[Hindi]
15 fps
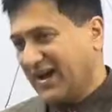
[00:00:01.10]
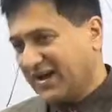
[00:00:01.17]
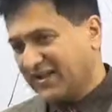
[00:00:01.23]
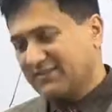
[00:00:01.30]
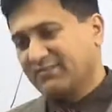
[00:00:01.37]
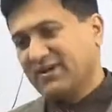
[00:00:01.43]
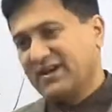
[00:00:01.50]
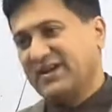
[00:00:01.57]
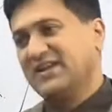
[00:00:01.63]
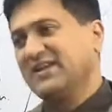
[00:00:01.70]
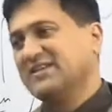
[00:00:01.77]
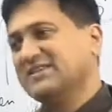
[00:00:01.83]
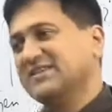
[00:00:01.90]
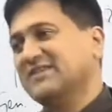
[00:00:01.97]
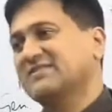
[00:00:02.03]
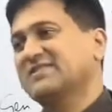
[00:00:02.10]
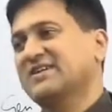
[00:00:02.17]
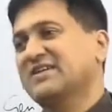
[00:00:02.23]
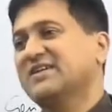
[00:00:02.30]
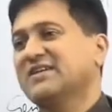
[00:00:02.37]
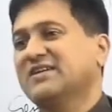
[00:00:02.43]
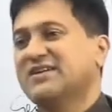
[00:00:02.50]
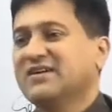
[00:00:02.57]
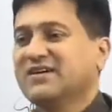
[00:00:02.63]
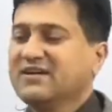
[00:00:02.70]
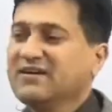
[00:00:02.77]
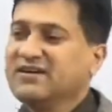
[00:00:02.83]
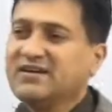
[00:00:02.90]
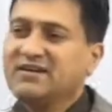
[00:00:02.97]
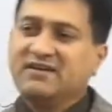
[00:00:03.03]
भारत में
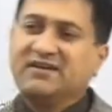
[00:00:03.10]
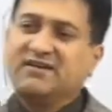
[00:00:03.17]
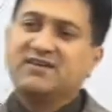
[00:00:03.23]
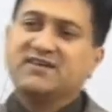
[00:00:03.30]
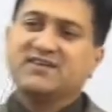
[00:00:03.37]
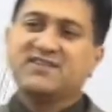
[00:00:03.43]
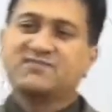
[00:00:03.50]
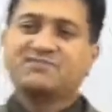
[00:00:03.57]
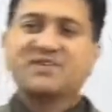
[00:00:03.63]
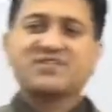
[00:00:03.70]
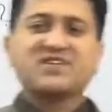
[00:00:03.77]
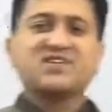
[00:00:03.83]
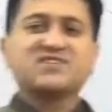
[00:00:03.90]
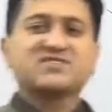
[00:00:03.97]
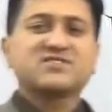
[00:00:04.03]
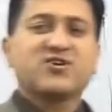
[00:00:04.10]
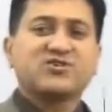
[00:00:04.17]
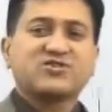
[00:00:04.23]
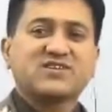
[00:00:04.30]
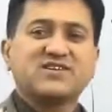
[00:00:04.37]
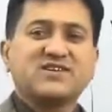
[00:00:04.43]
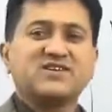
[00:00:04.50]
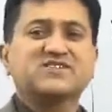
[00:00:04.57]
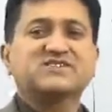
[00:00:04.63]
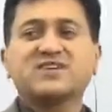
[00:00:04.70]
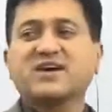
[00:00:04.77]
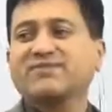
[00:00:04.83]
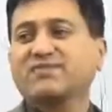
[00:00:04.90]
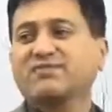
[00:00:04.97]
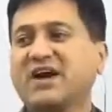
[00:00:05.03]
दरअसल स्पेशलिस्ट और
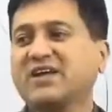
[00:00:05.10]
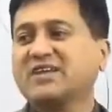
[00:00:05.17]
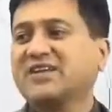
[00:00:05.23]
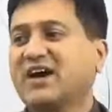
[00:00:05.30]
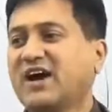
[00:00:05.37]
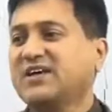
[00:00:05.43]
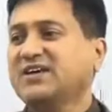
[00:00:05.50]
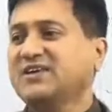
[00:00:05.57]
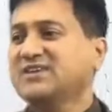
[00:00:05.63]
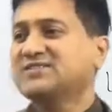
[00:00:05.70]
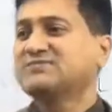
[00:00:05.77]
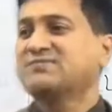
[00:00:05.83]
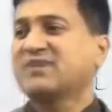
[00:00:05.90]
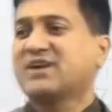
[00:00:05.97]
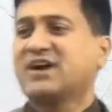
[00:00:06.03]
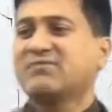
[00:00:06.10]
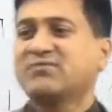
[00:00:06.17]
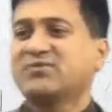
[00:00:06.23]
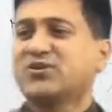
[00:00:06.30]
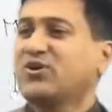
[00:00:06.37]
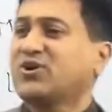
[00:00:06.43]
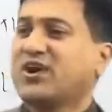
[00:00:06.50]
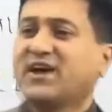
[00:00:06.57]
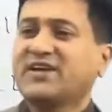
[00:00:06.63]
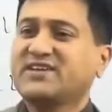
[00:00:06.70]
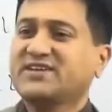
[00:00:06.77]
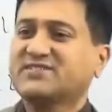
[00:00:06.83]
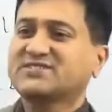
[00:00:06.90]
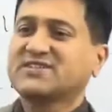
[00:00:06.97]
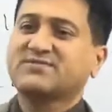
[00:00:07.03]
जर्नलिस्ट का विवाद आईएएस बनाम नॉन
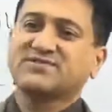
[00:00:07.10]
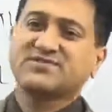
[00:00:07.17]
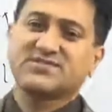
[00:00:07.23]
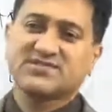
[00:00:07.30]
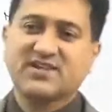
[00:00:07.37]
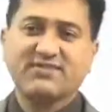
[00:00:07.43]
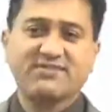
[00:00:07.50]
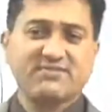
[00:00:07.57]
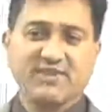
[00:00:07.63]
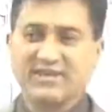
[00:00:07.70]
आईएएस सर्विसेज का